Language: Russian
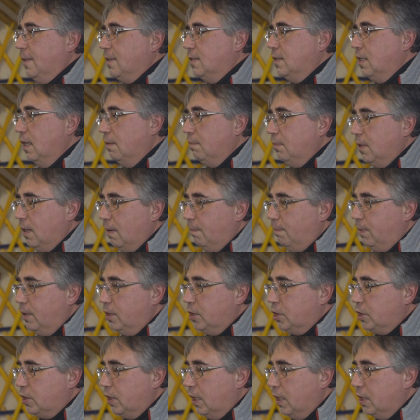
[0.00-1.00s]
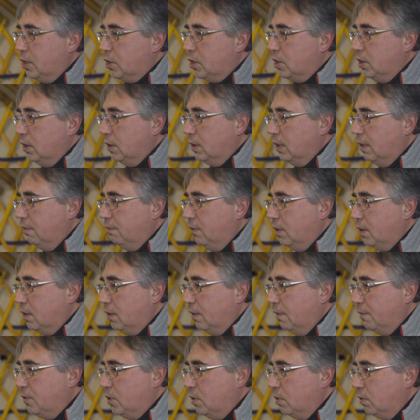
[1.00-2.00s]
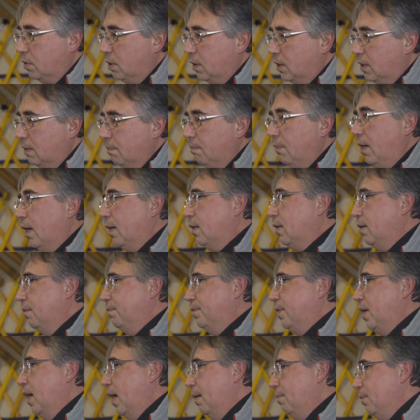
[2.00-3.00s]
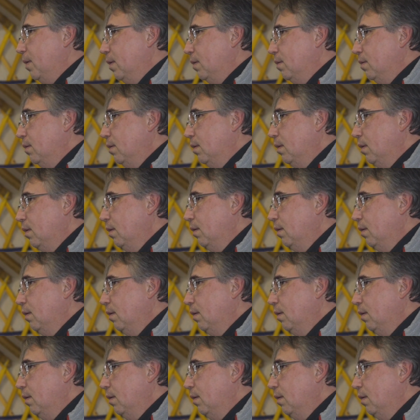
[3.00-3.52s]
самое ближайшее, наверное, все-таки Марков камень.